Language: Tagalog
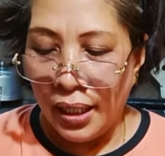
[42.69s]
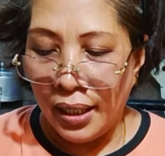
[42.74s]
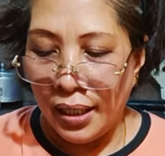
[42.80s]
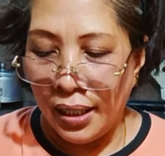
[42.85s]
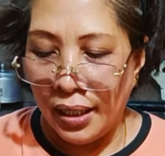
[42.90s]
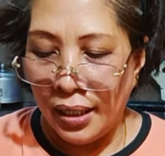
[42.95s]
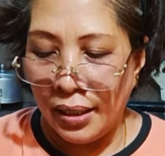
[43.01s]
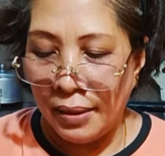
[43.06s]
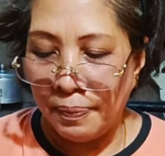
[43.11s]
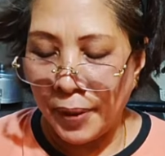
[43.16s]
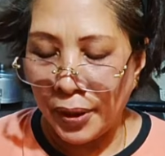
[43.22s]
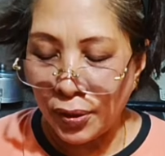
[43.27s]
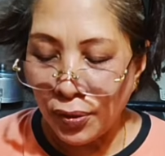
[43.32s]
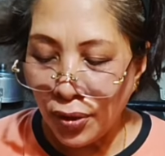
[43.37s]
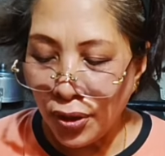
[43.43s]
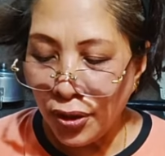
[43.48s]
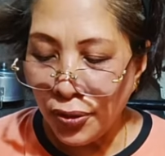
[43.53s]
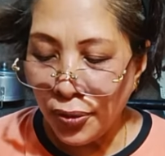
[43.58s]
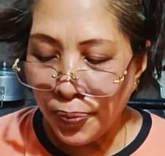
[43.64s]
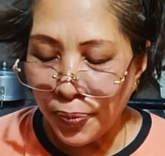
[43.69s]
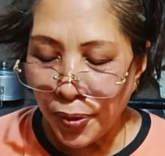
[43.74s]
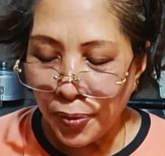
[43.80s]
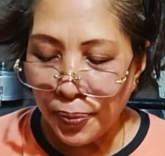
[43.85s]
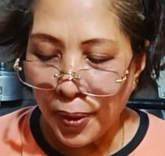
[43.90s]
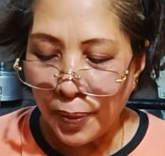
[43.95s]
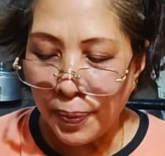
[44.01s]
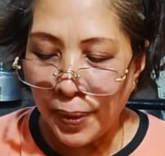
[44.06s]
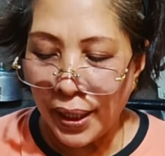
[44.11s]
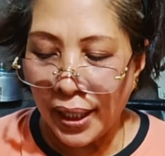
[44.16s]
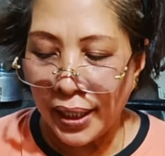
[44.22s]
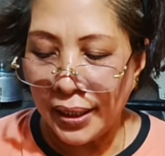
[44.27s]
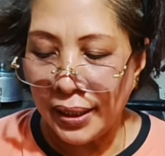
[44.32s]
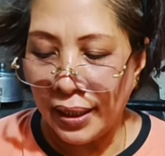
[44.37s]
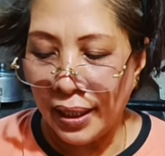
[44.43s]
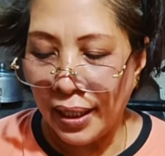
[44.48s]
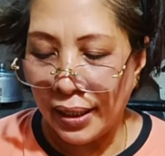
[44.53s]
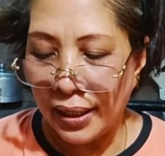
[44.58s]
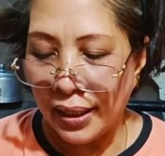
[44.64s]
Uh, patuloy niyo pong
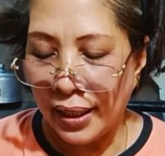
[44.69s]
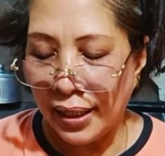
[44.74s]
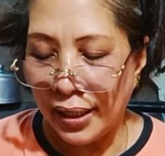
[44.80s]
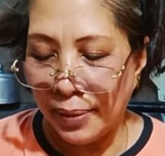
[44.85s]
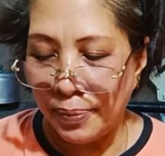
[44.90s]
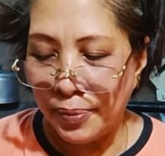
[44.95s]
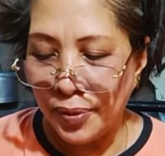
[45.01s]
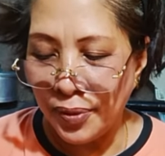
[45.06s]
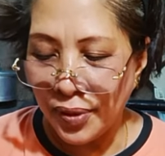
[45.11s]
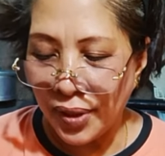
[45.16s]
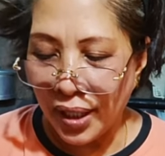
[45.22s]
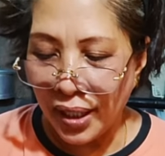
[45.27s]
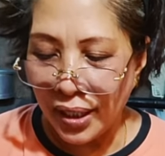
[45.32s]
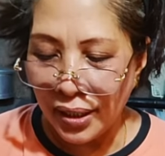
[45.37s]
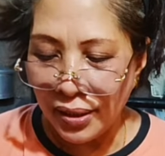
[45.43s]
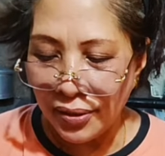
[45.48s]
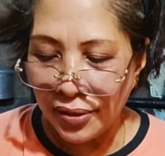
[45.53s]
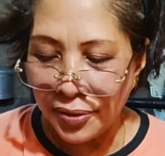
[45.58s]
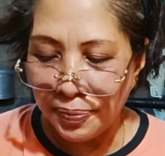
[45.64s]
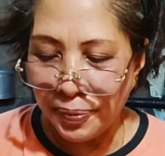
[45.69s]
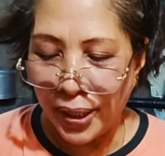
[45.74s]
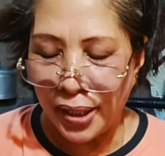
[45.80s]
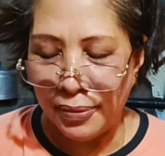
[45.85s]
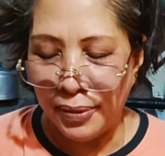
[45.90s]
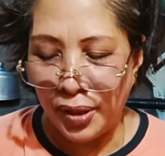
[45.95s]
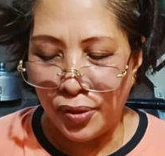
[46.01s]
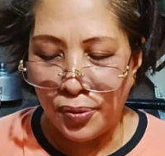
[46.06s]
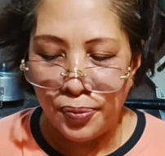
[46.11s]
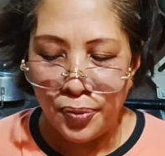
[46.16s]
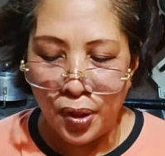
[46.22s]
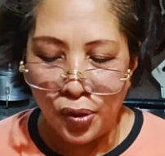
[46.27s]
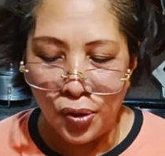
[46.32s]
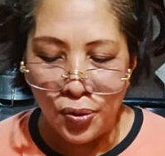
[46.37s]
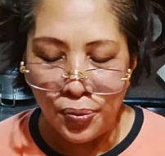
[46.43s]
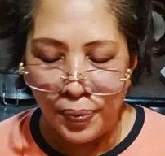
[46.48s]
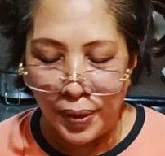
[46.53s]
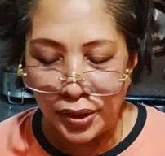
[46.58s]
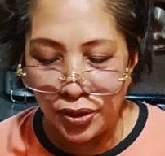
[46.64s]
pagpalain ang aking hanap buhay, Lord, para meron
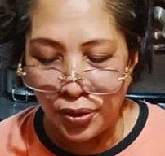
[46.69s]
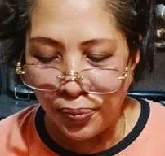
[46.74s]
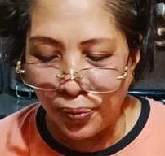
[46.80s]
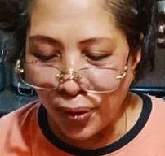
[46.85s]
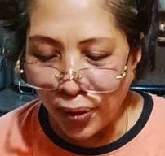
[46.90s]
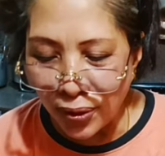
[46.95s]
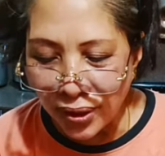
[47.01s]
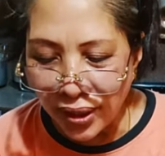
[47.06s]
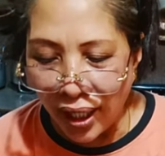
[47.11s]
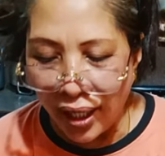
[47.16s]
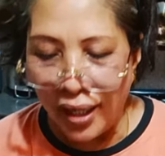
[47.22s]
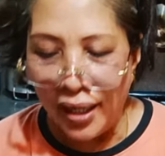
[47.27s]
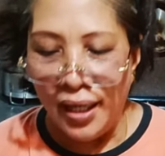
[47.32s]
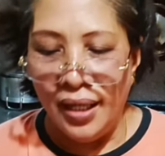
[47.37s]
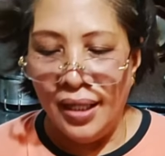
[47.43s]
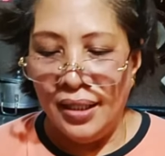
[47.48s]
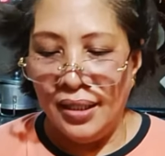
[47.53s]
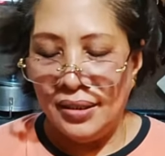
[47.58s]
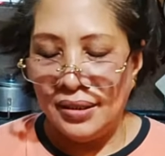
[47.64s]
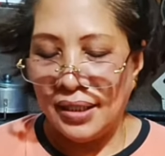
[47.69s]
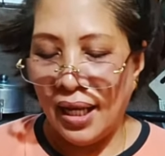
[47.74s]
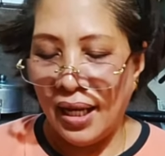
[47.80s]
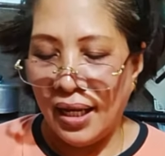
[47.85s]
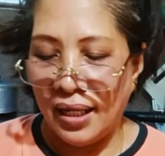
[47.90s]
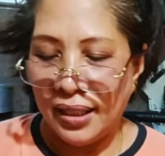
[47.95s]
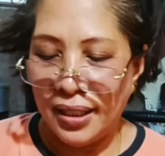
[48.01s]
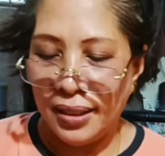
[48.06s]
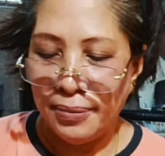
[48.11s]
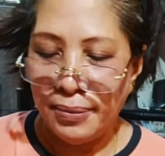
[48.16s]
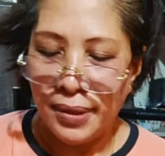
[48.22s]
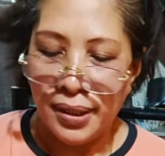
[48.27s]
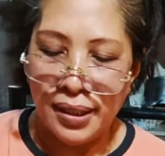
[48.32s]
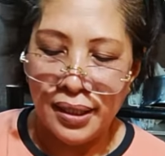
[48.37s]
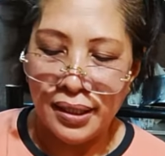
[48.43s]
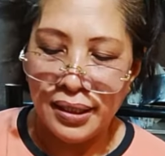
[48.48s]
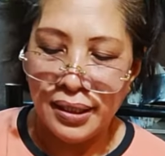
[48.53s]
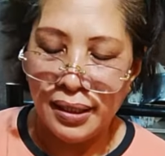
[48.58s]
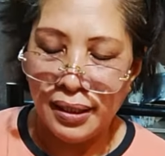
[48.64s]
pa akong pagsuporta sa aking
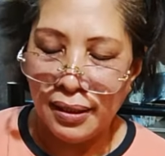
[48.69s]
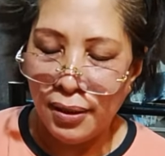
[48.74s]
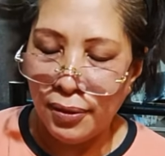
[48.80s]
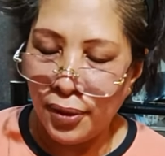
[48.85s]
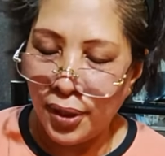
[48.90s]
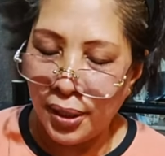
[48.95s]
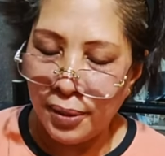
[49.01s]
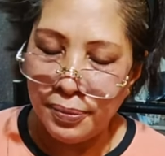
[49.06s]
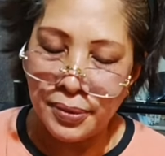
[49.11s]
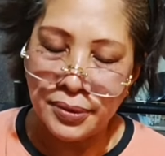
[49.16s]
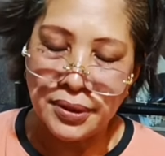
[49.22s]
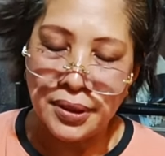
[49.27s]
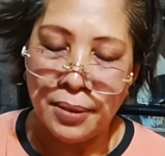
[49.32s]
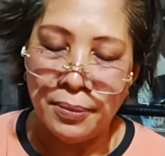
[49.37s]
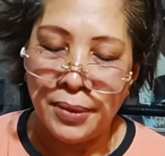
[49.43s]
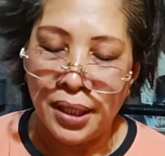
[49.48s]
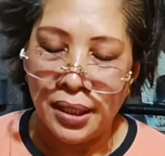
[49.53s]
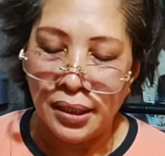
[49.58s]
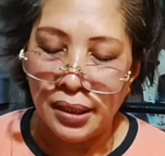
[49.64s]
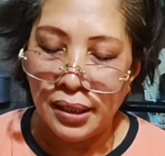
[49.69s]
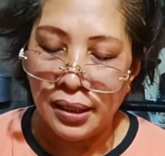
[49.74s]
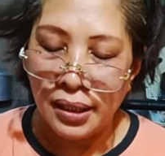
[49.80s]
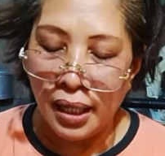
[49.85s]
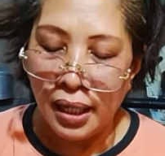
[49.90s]
mga ginagawa, sa mga